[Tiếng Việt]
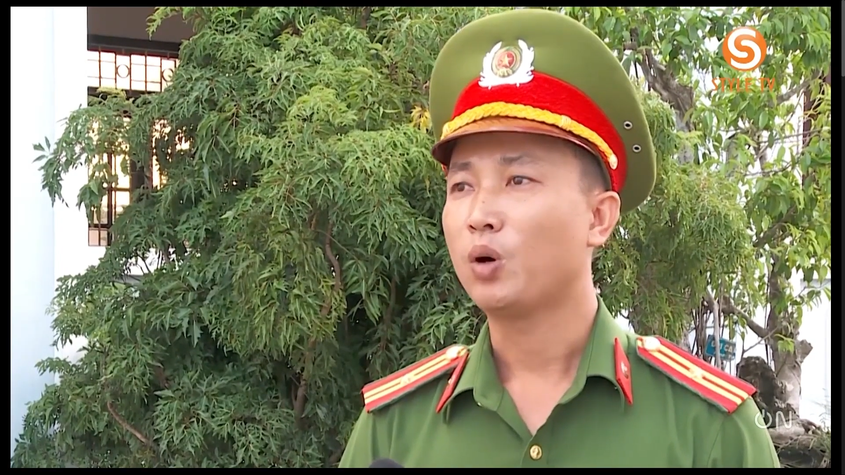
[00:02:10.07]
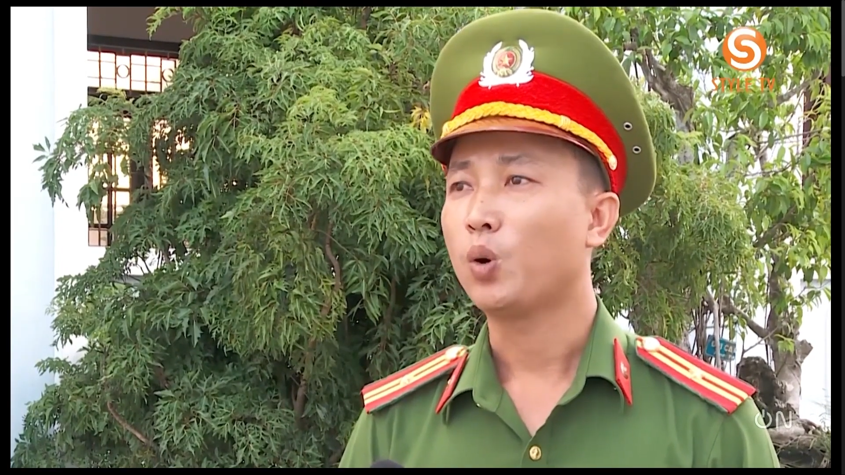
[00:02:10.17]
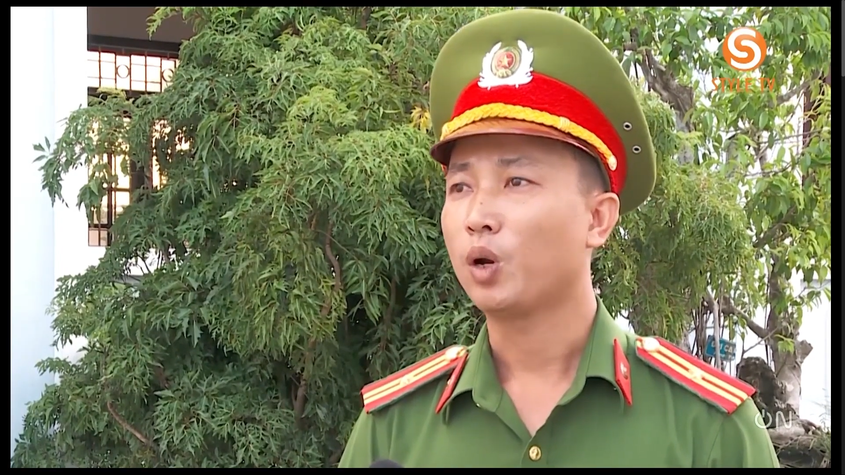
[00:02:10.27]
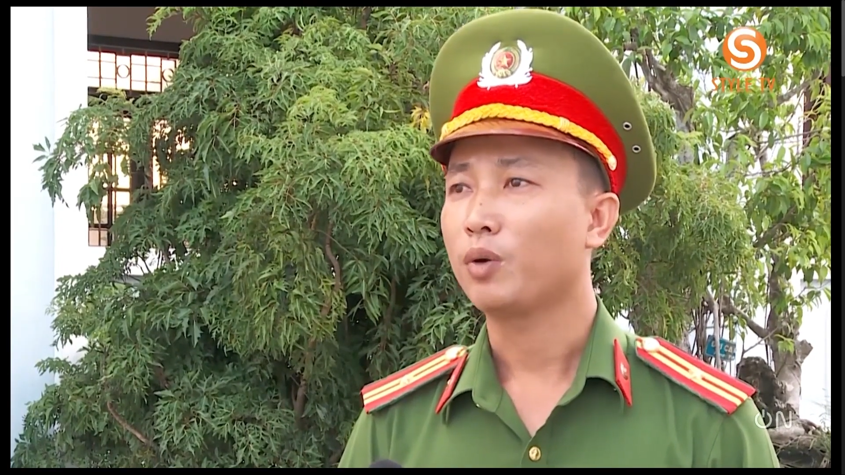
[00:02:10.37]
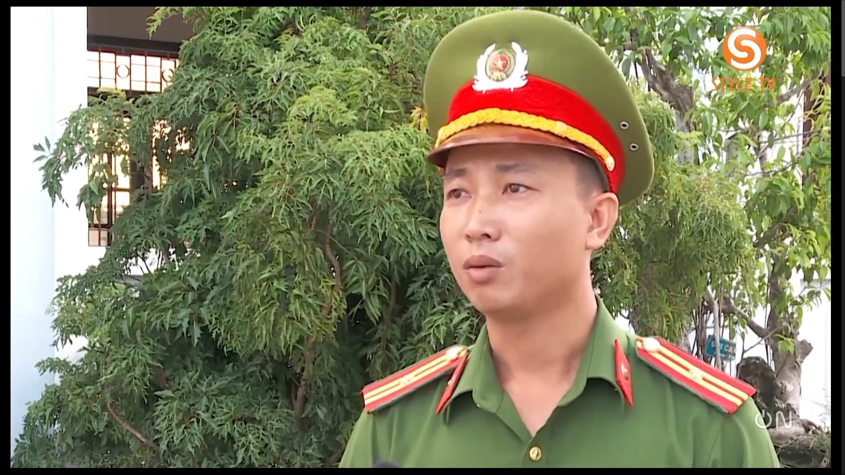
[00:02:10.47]
bảo
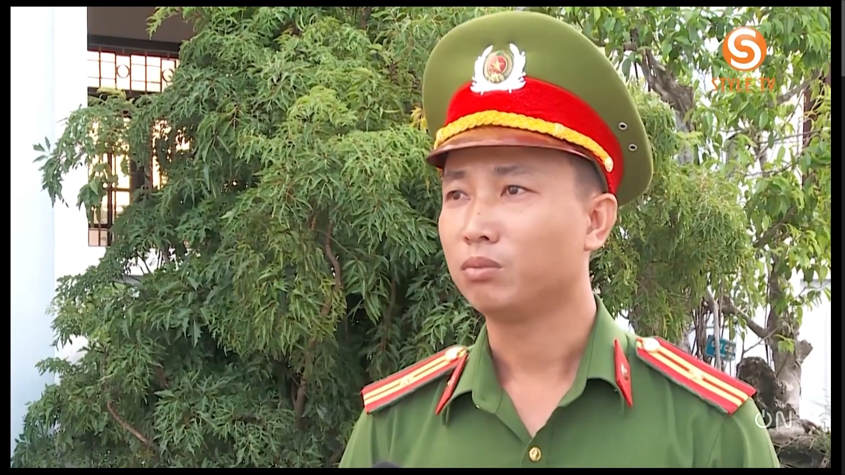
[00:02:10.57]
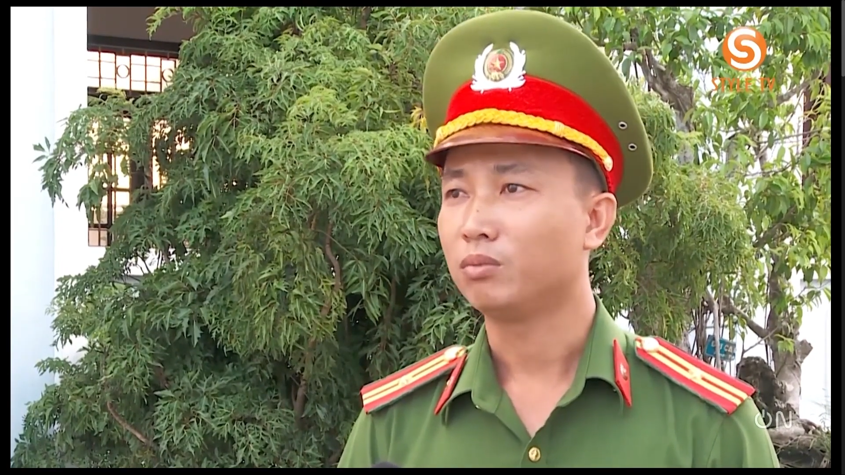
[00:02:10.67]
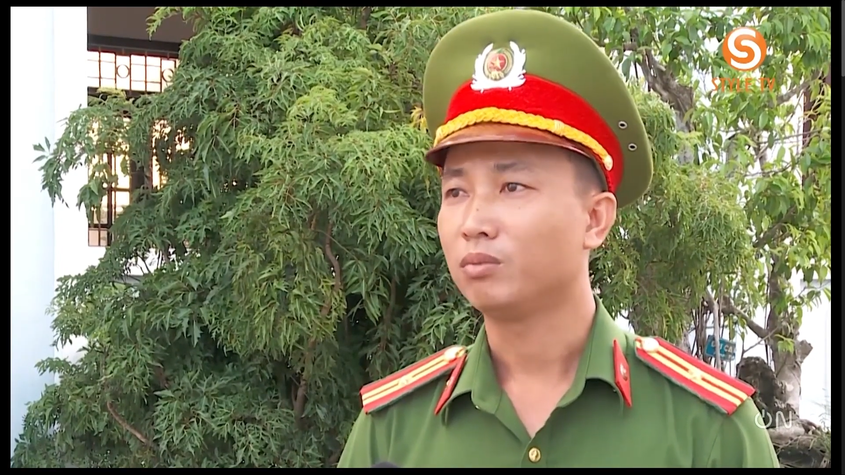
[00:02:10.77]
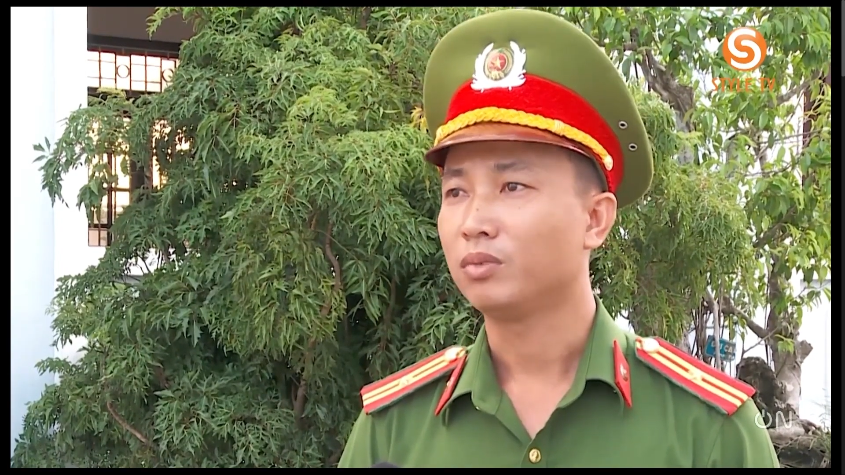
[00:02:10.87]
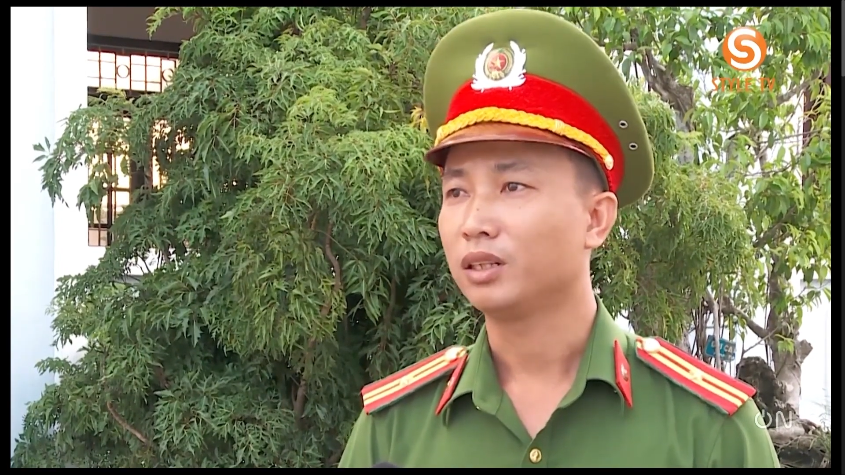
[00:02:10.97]
hộ lao động
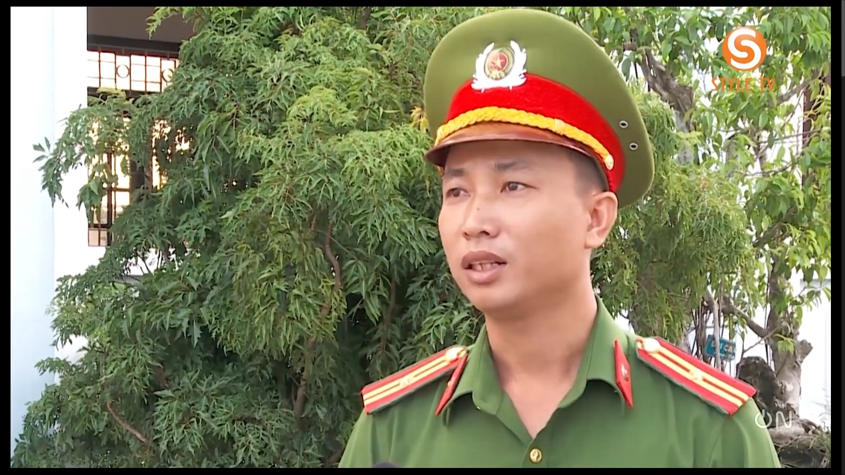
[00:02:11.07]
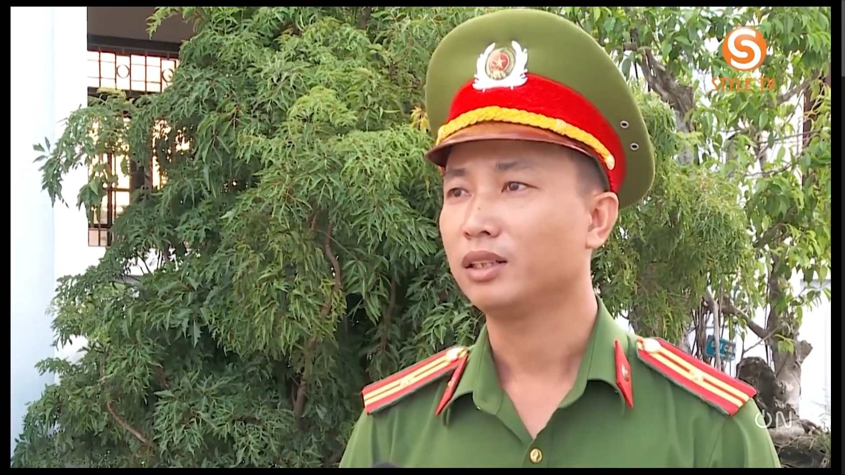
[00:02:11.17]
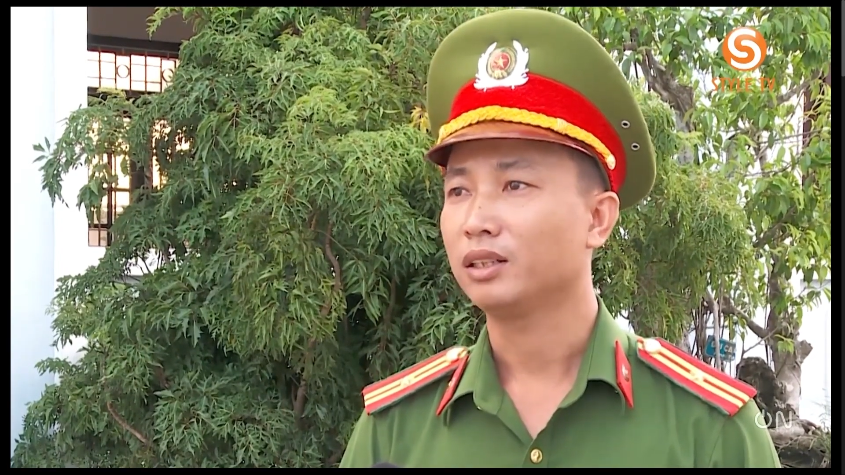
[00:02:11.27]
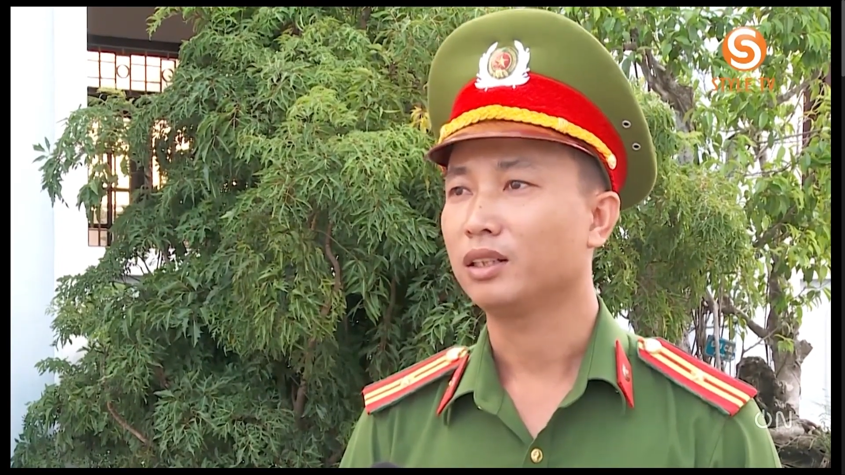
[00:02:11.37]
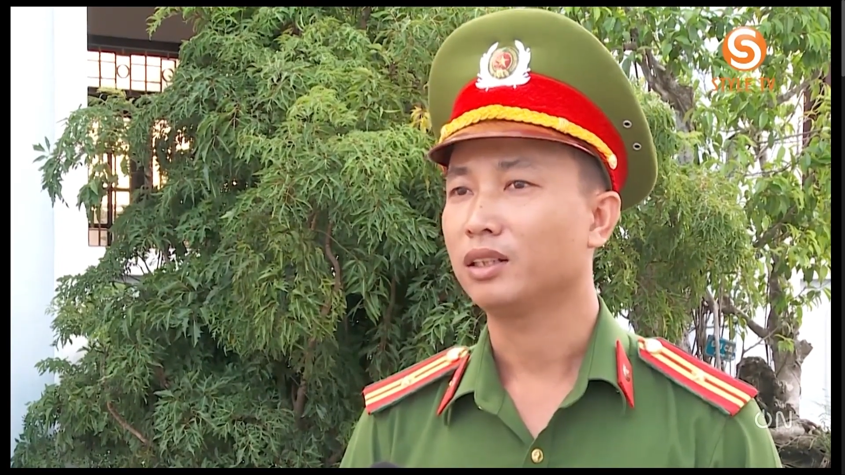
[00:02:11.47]

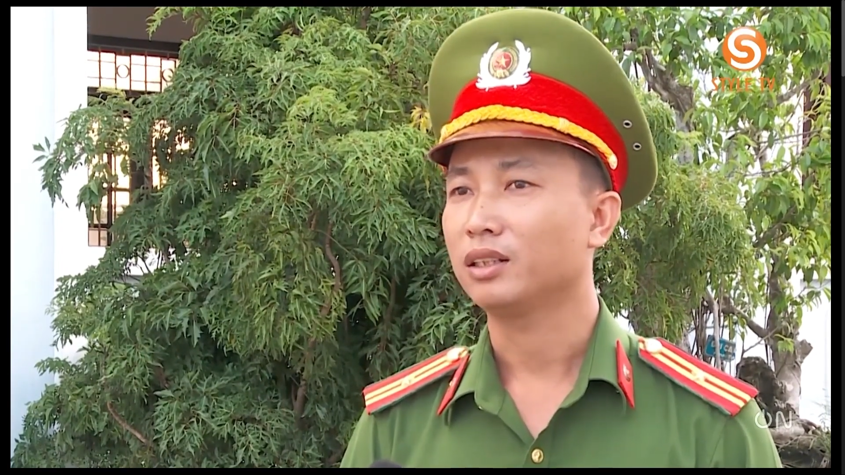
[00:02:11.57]
gây